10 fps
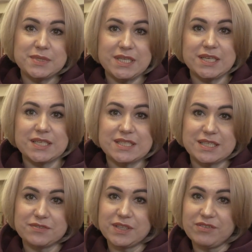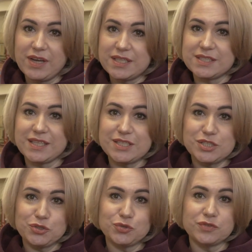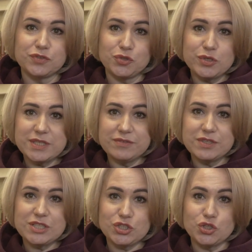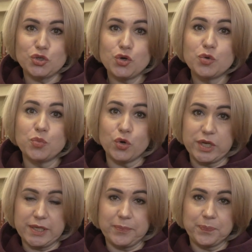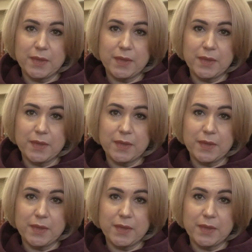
серии соревнований на силу и выносливость четырехборья.